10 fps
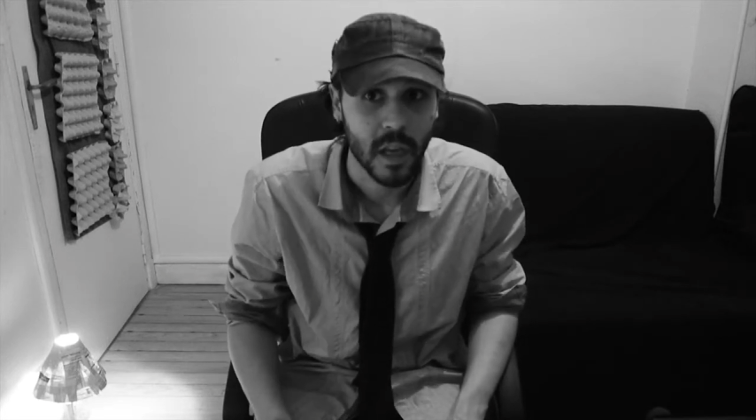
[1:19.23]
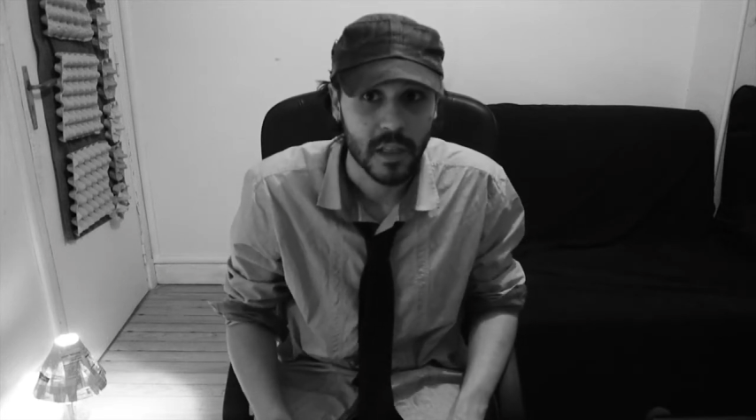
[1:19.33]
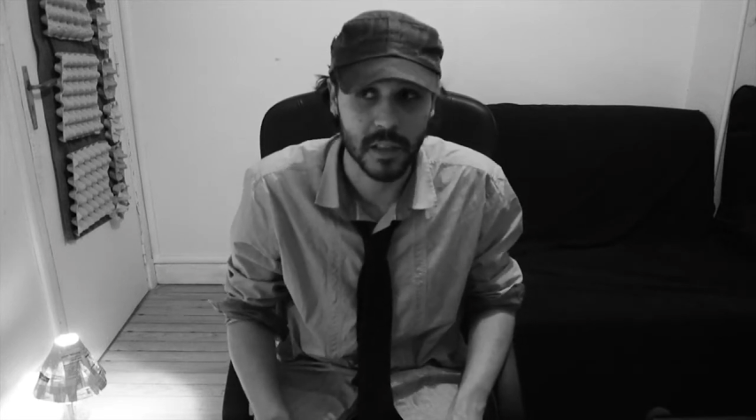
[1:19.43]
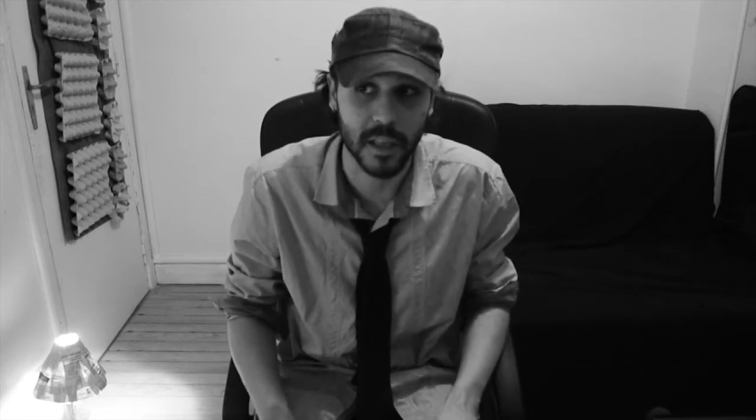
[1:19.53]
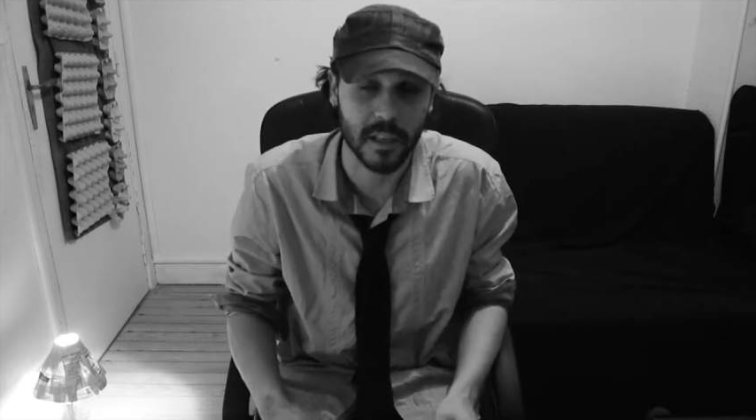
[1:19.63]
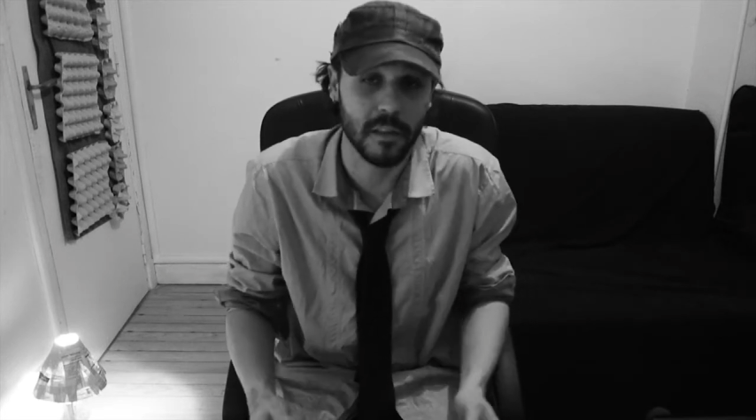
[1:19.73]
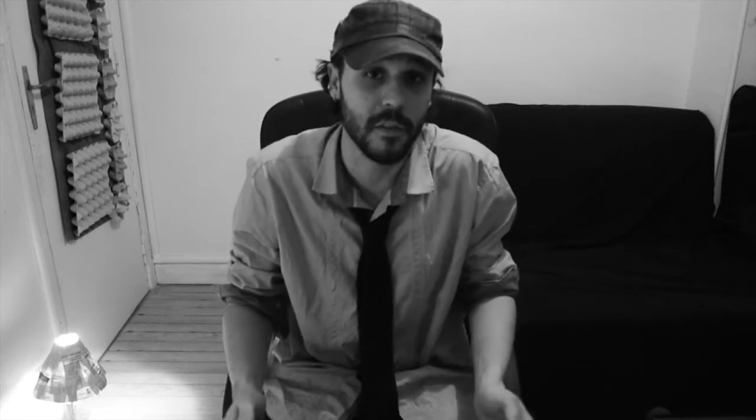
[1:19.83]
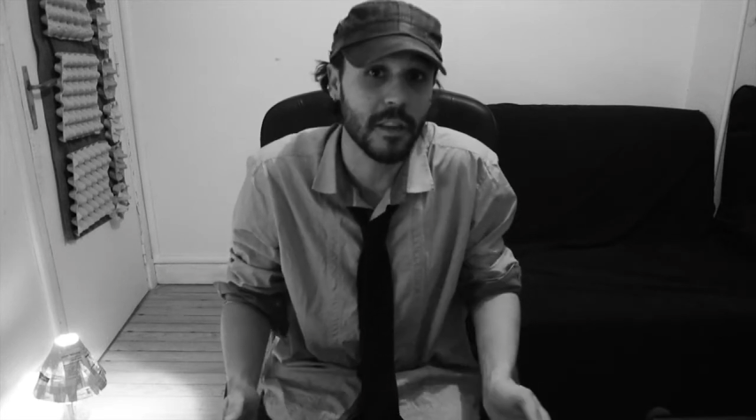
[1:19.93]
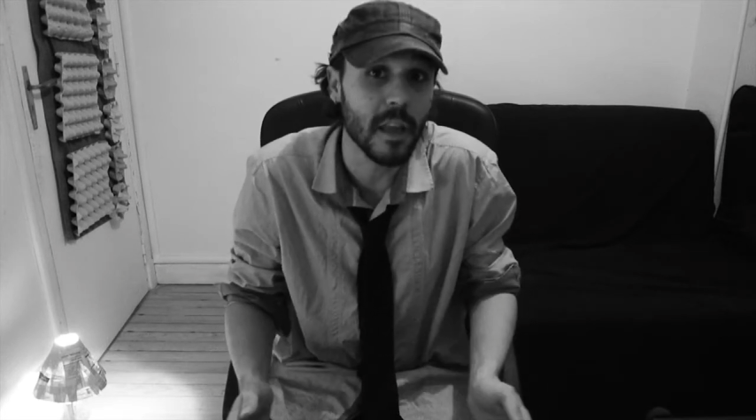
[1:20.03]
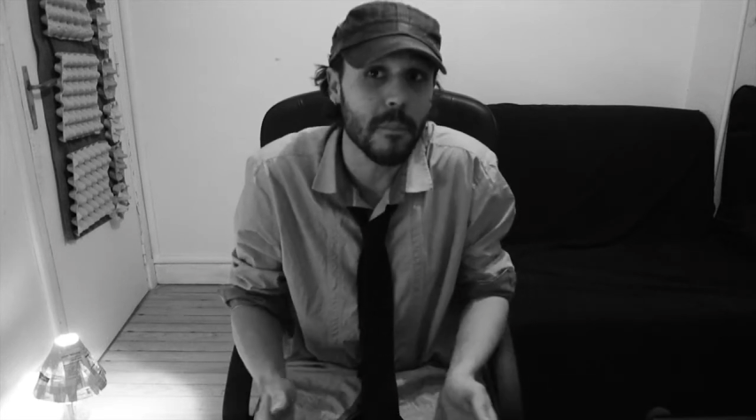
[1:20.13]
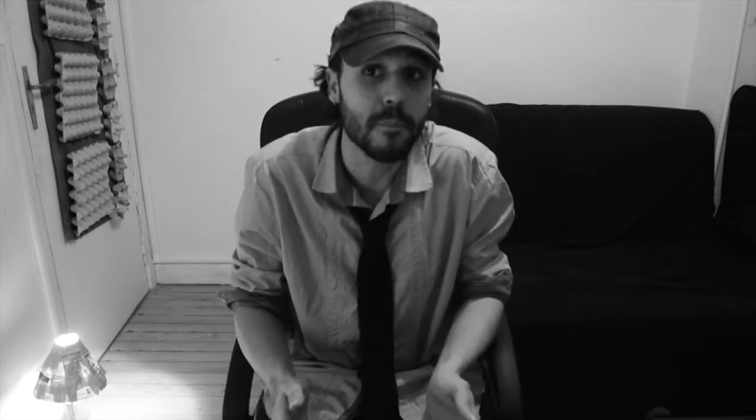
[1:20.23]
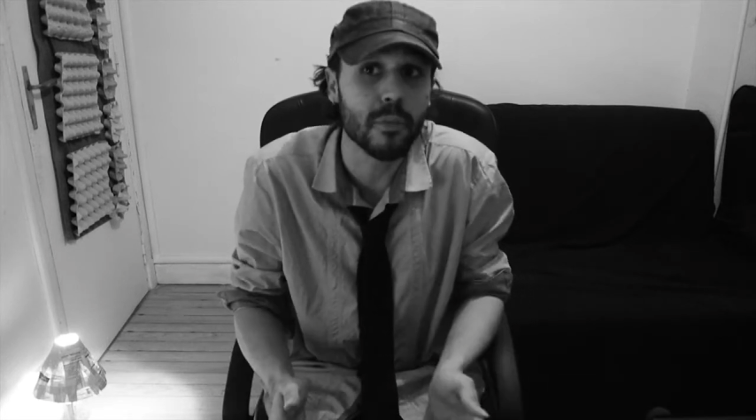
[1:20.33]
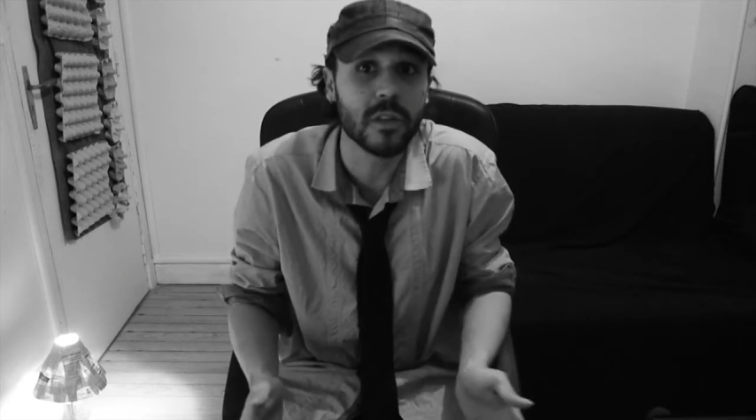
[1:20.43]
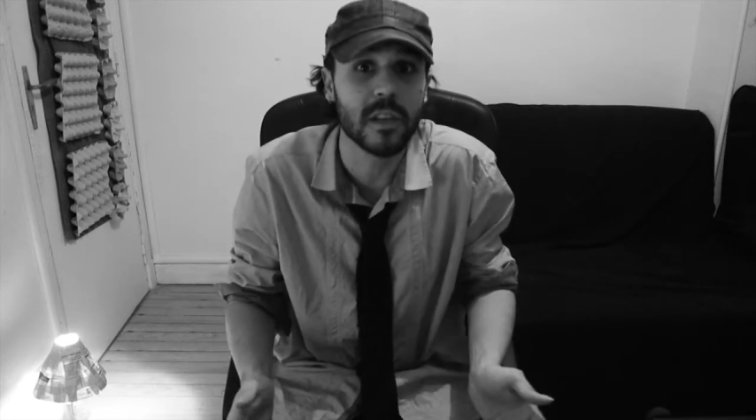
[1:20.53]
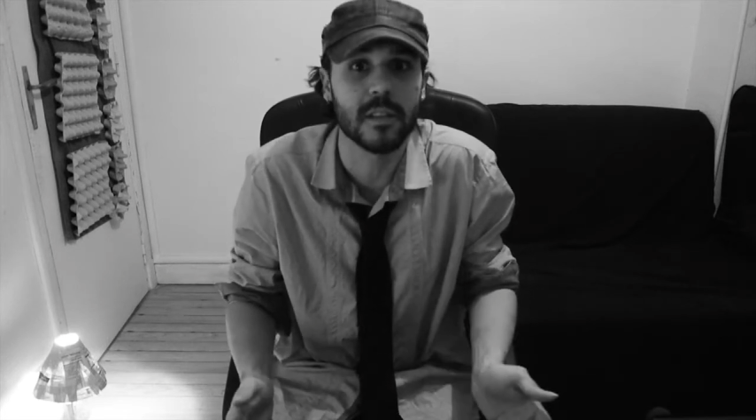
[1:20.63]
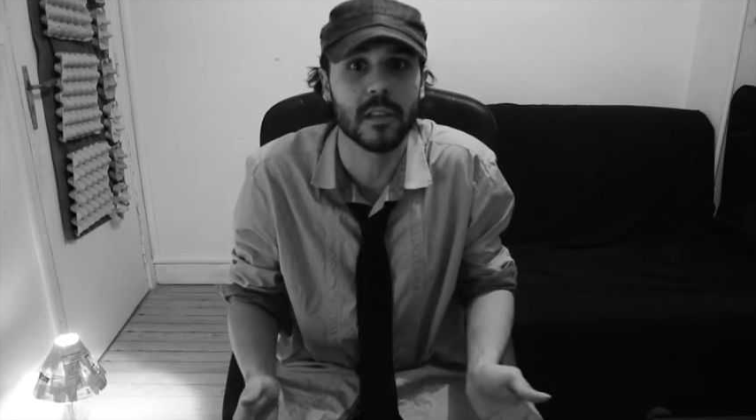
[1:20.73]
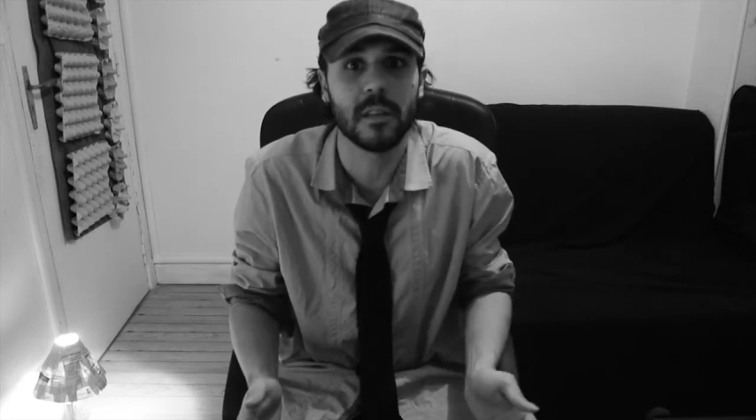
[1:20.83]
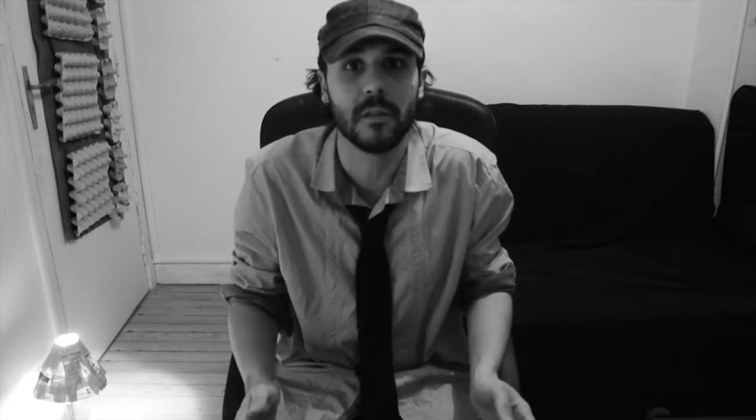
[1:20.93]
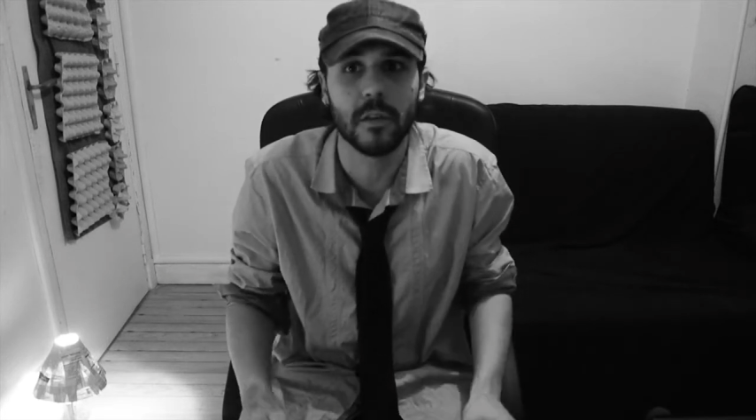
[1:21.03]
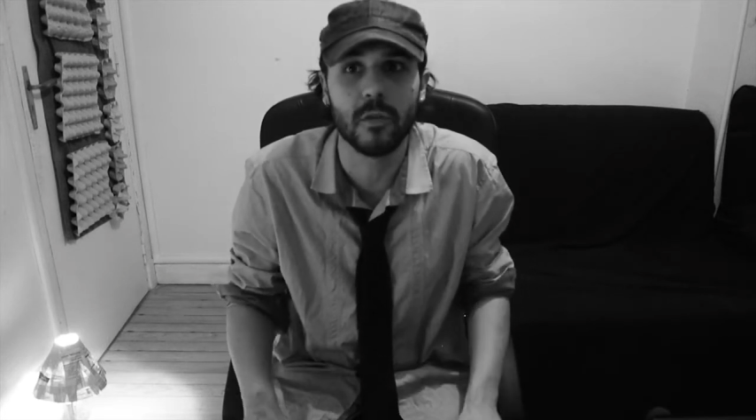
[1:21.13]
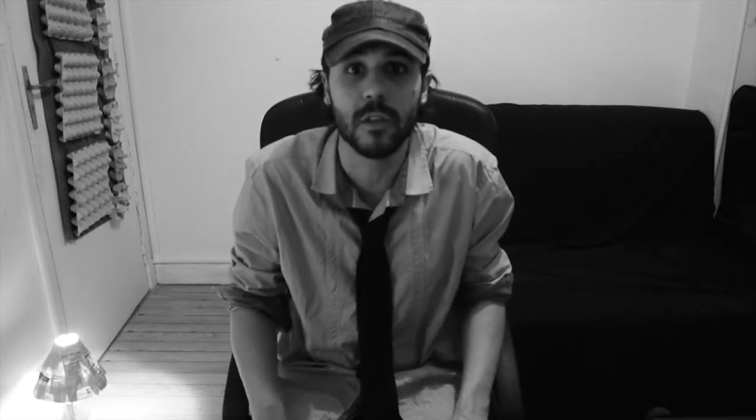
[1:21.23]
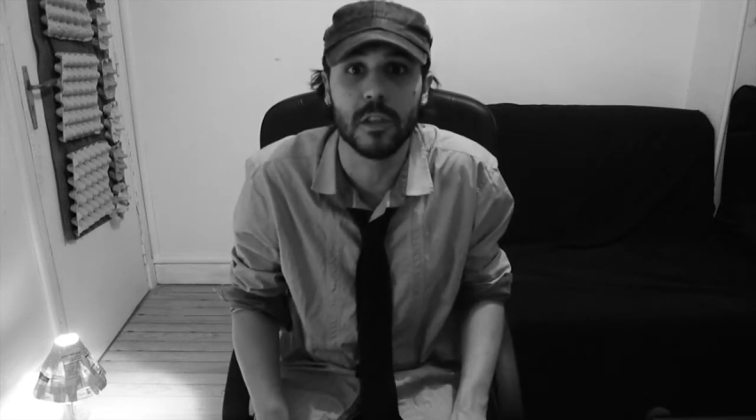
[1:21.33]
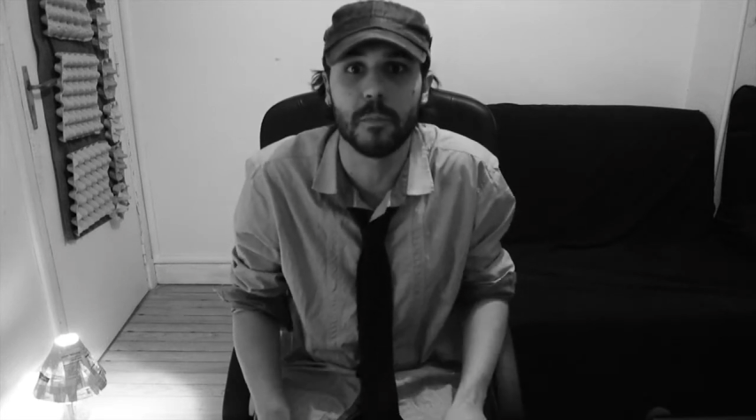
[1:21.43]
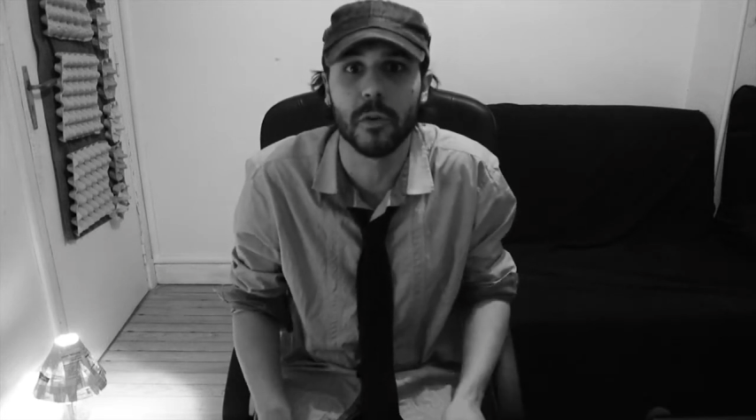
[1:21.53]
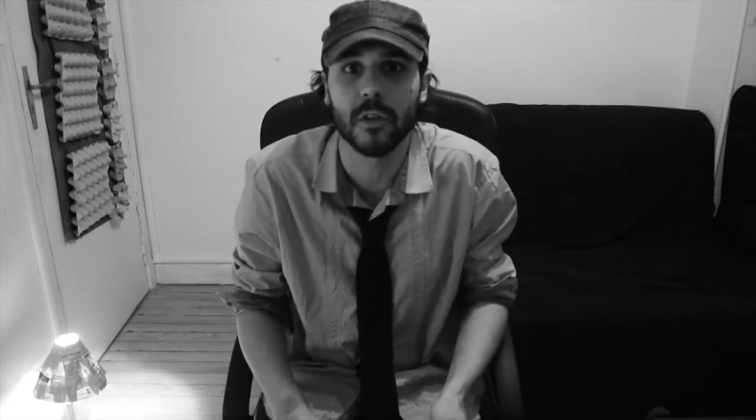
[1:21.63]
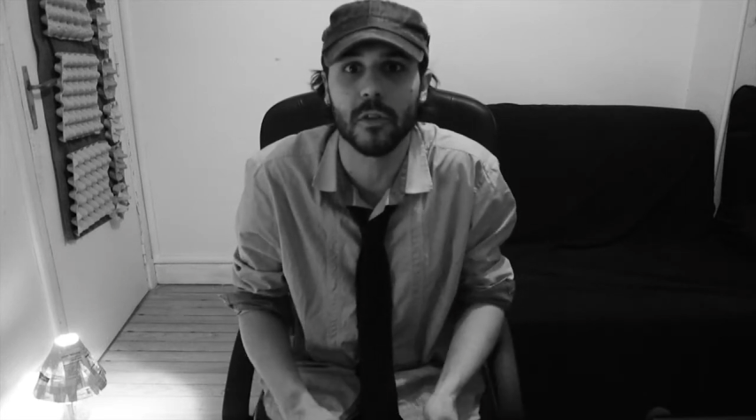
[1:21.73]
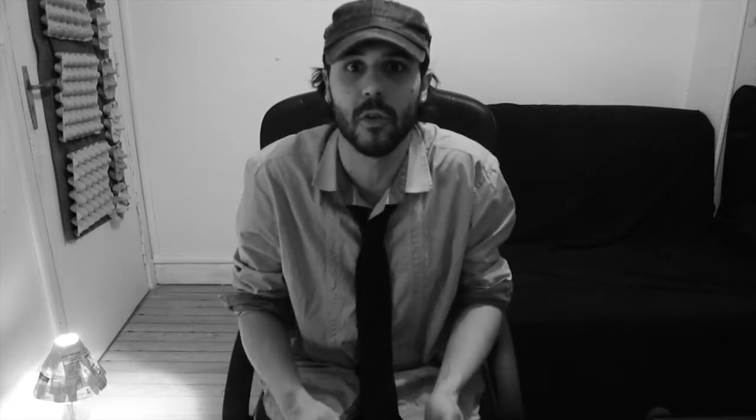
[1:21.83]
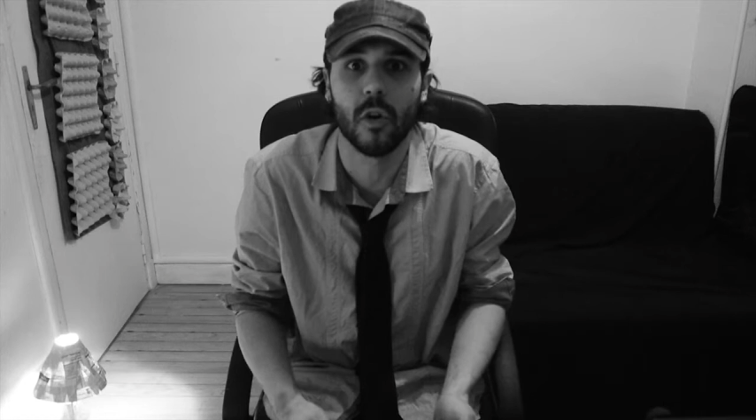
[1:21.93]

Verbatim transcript: Cette activité pousse les individus disposant de